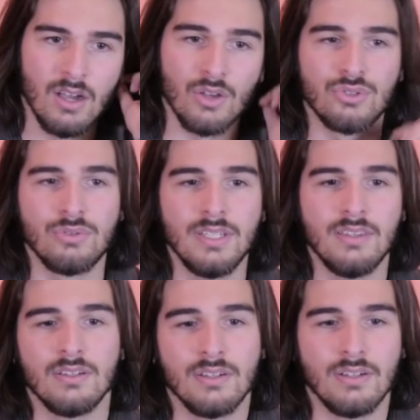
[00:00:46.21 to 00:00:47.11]

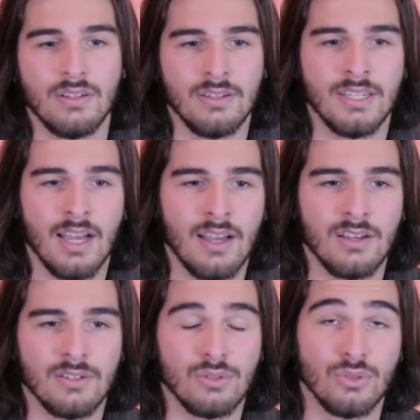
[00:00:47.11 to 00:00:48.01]
Ensuite, euh, il y
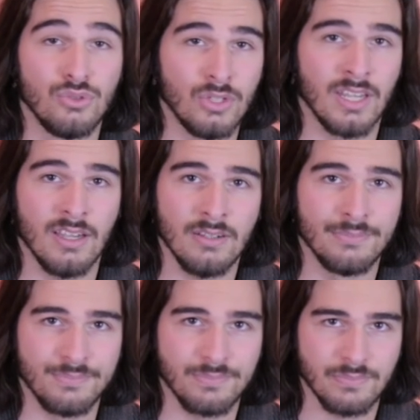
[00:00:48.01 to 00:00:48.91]
a le Joker,
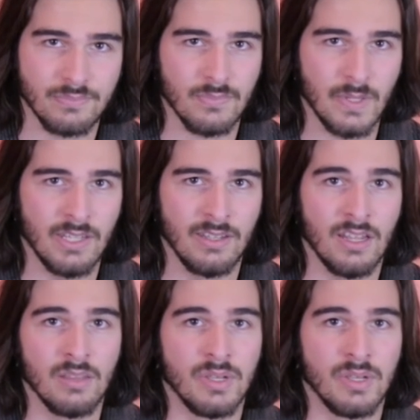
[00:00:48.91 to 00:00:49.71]
qui est l'un de